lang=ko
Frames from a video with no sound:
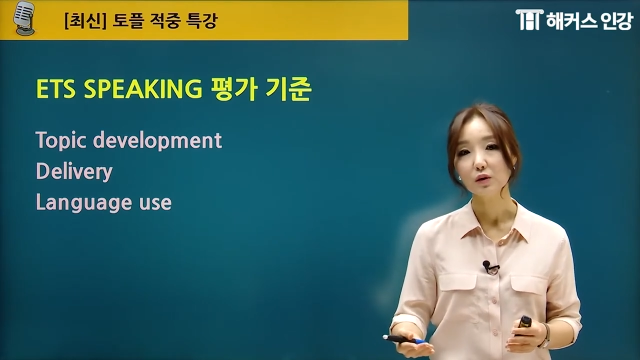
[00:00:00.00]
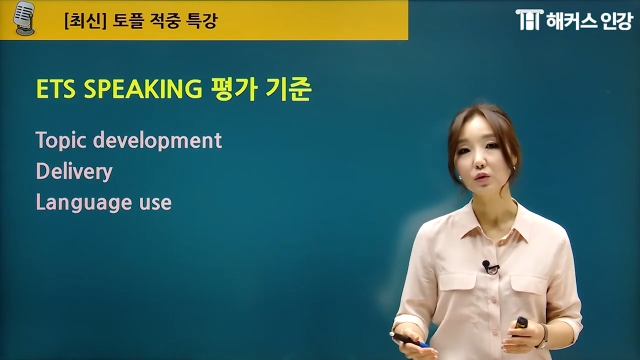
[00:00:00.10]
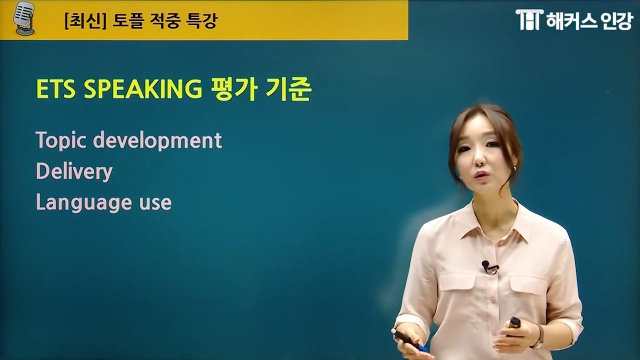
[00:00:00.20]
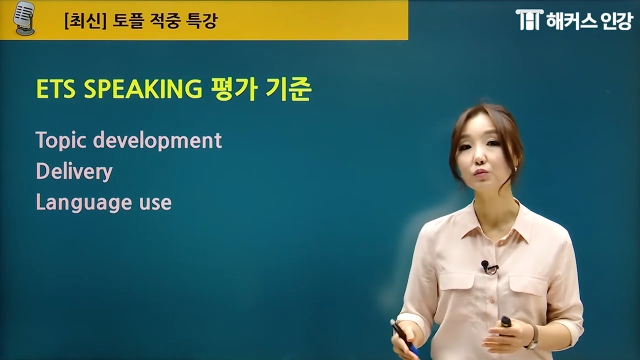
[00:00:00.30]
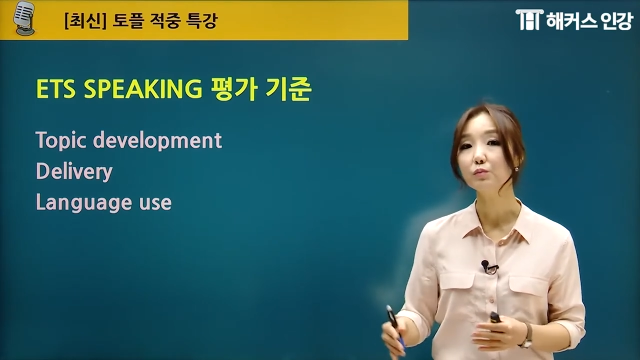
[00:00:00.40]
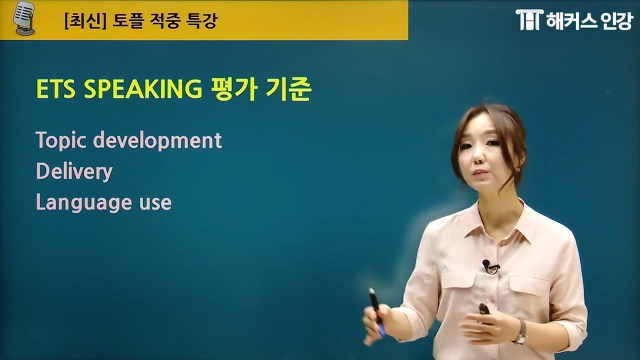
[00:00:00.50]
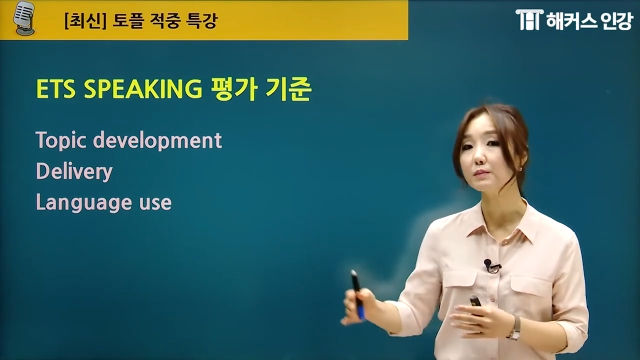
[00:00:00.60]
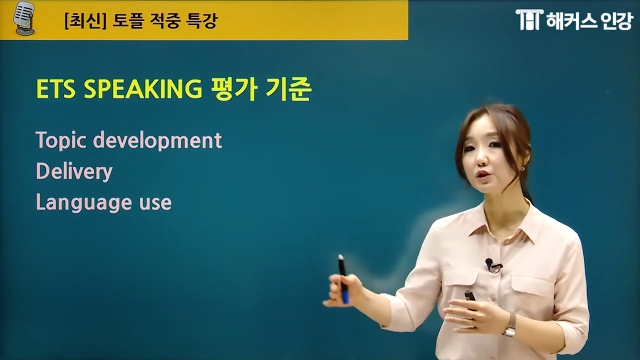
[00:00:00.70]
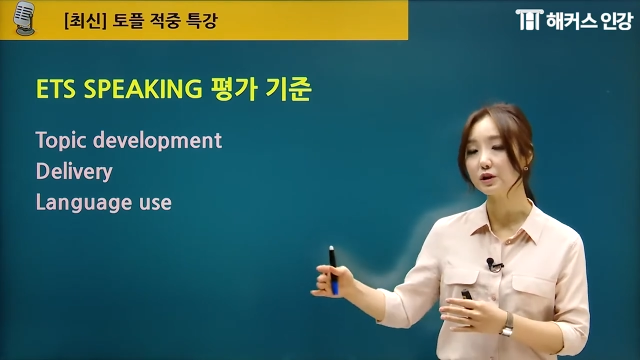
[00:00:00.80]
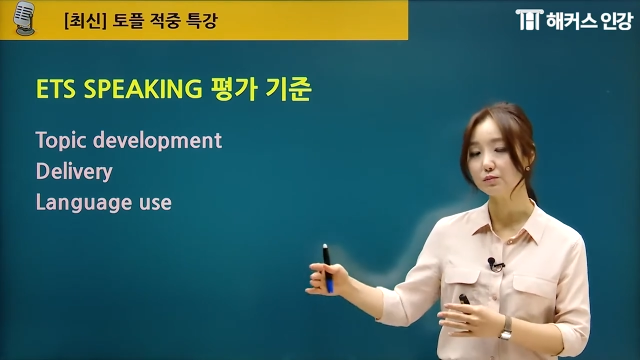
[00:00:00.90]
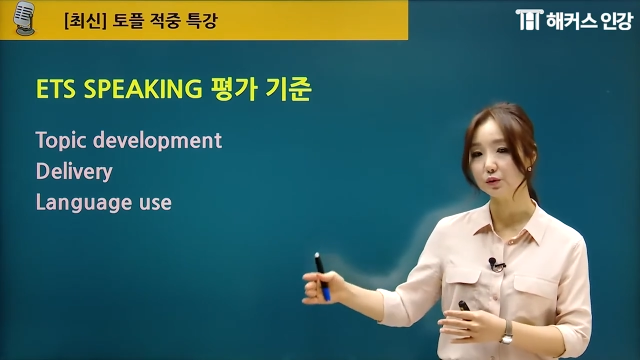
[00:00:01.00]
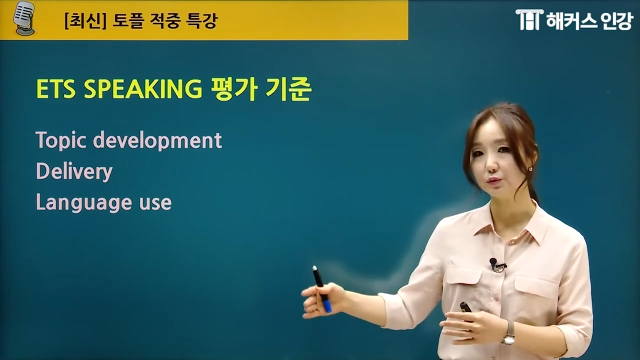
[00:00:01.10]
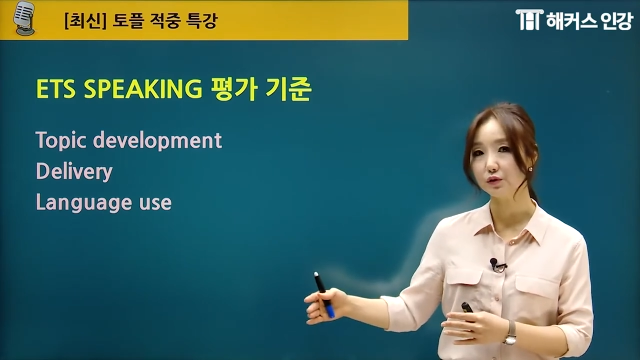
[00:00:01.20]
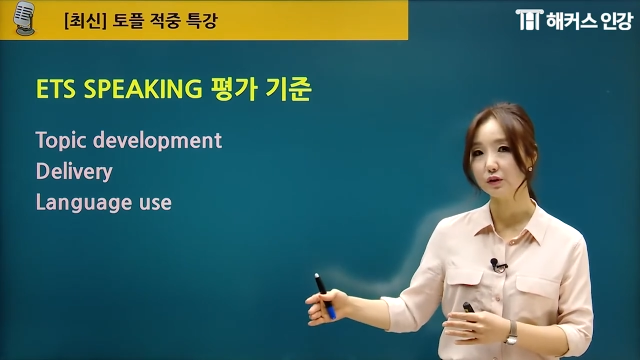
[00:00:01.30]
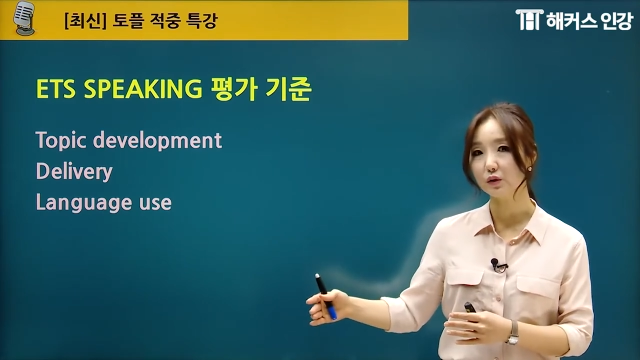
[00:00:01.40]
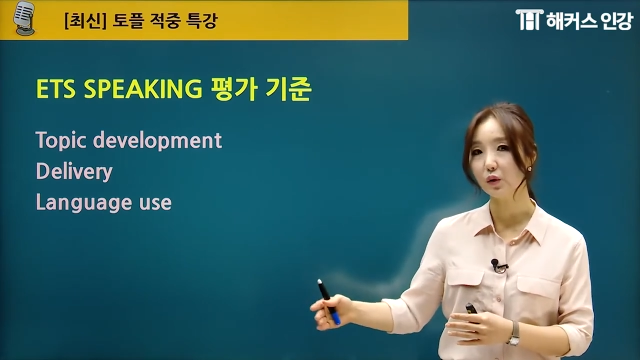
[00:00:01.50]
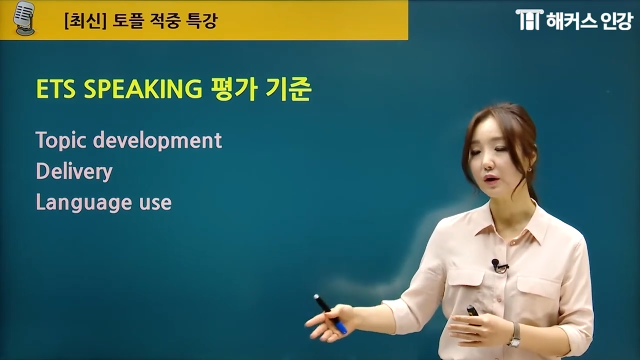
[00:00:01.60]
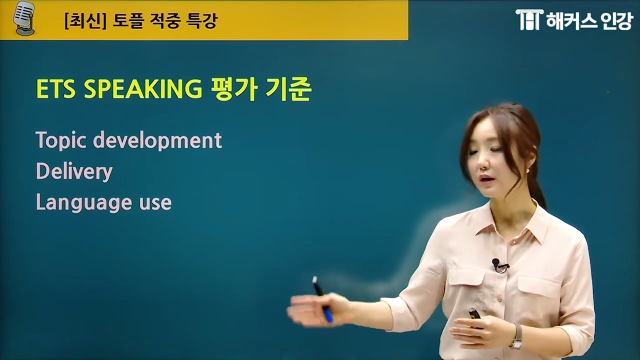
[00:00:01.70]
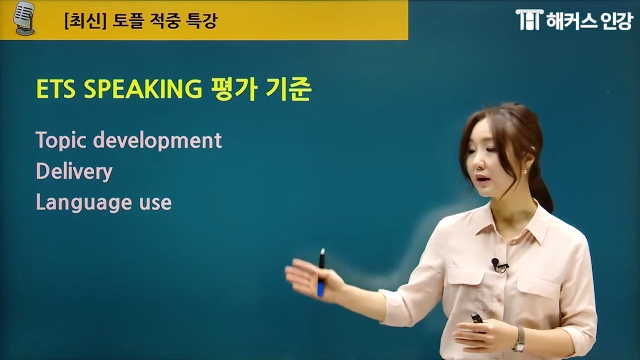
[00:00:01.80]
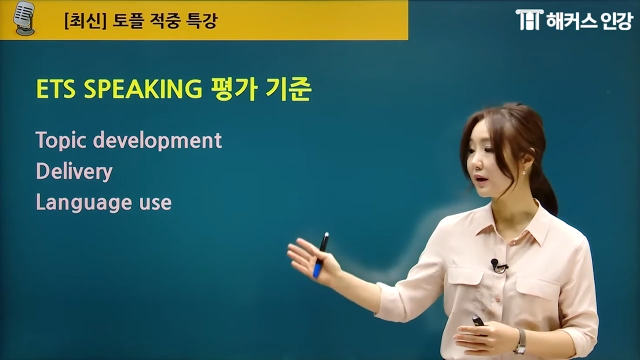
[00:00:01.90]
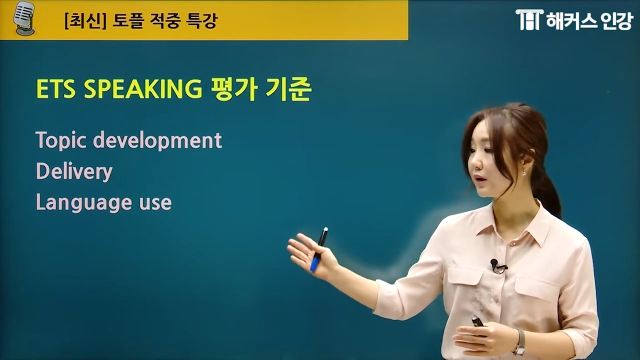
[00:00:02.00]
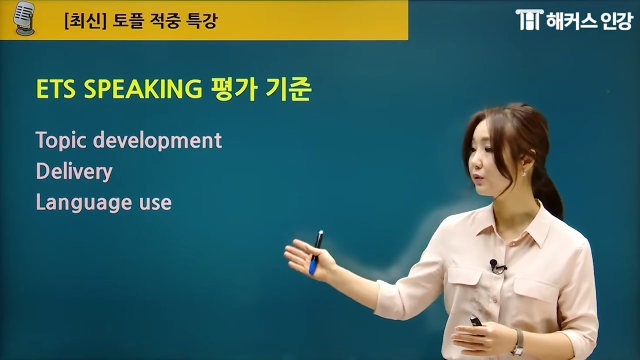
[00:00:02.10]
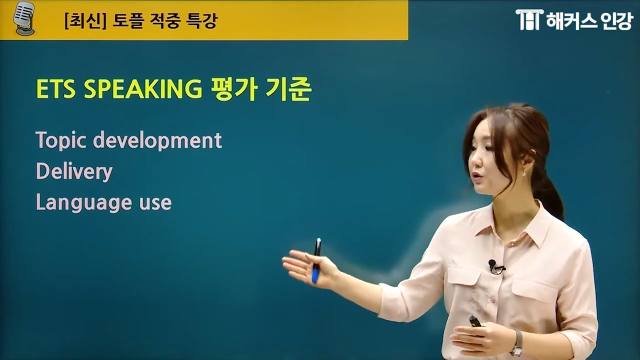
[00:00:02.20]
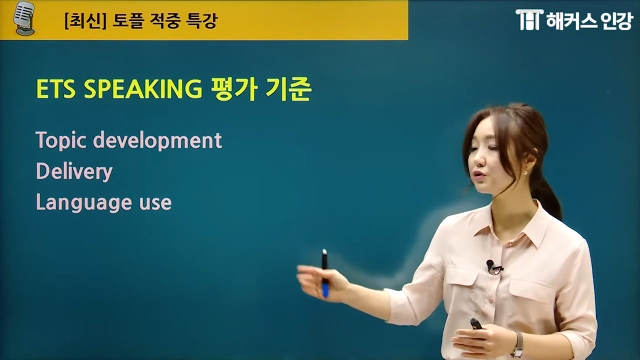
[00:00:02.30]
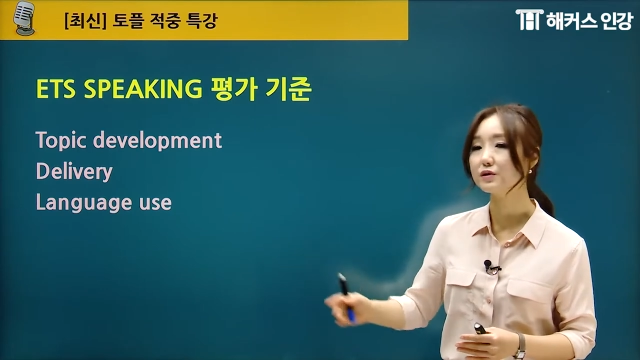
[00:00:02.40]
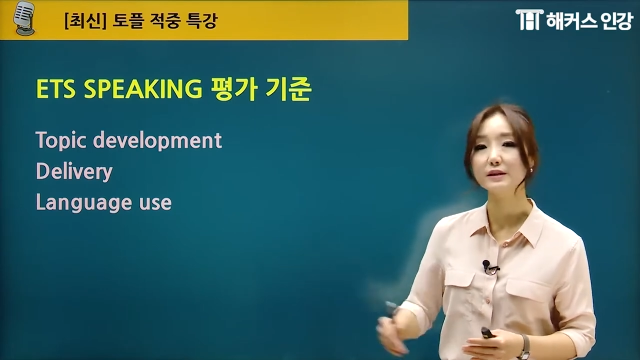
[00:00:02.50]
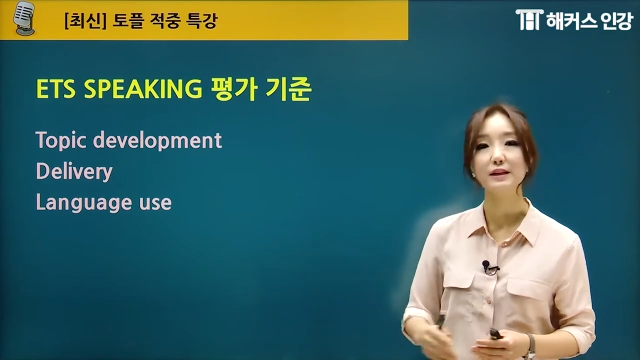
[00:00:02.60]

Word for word: 또는 문법적인 부분들도 이 language use